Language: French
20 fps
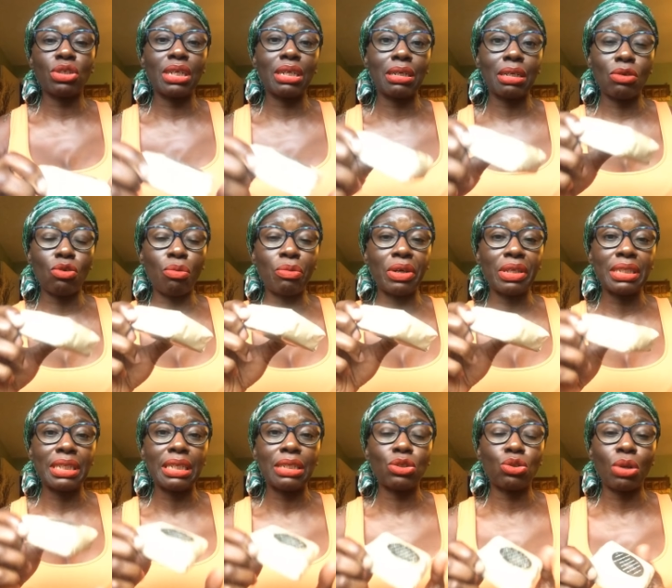Je l'ai
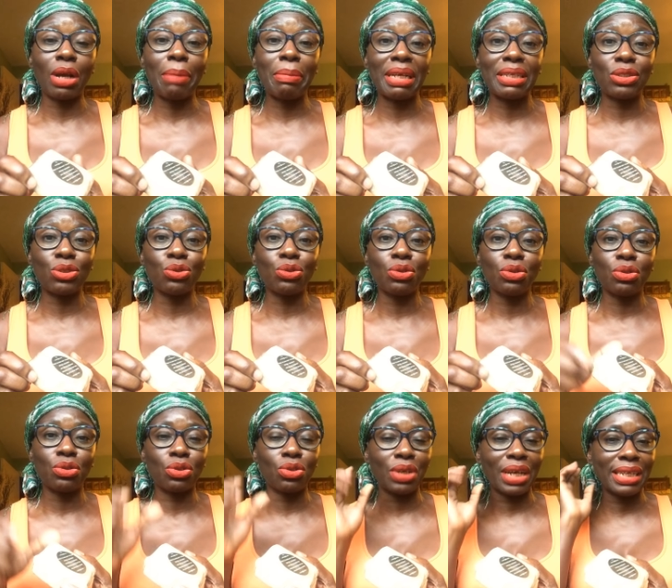commandé sur
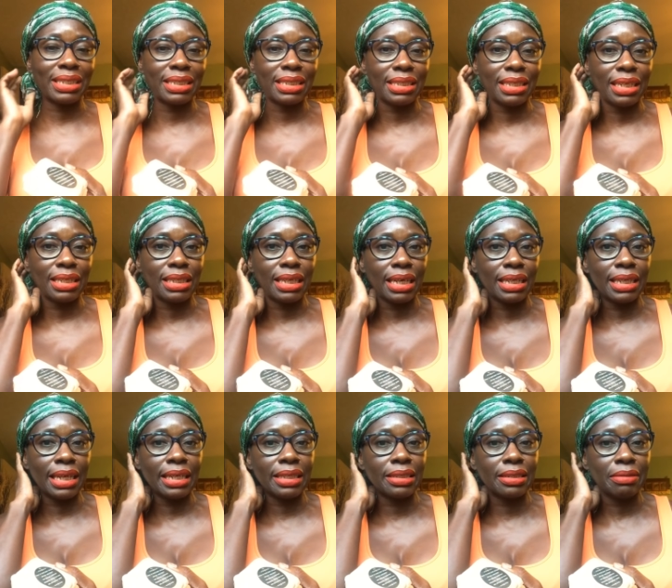Amazon, sur un site
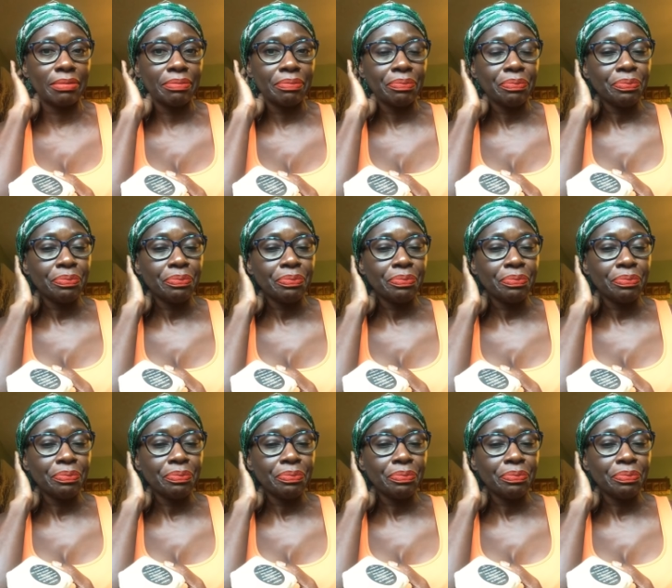internet.